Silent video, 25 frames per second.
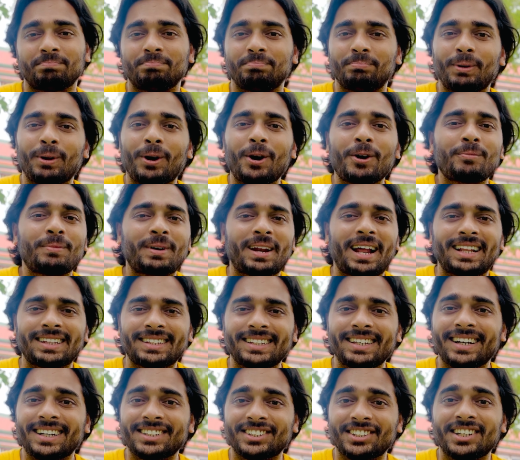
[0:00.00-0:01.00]
ब्लॉग
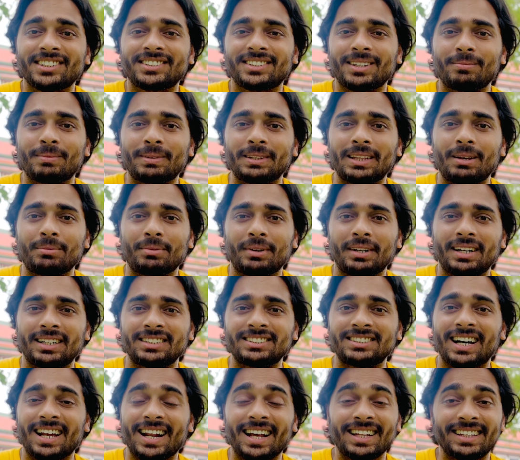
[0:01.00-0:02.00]
बनाते हैं अच्छा सा मतलब कि
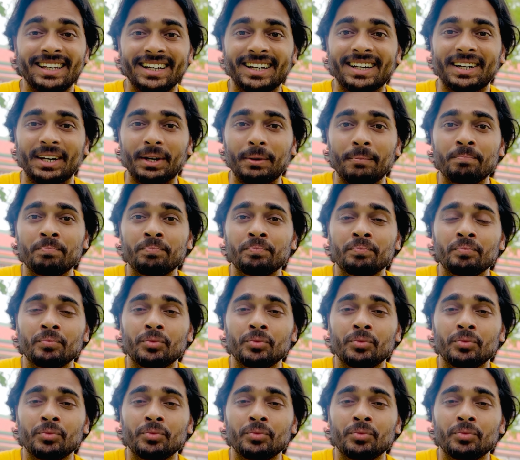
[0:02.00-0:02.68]
नज़ारा देख कर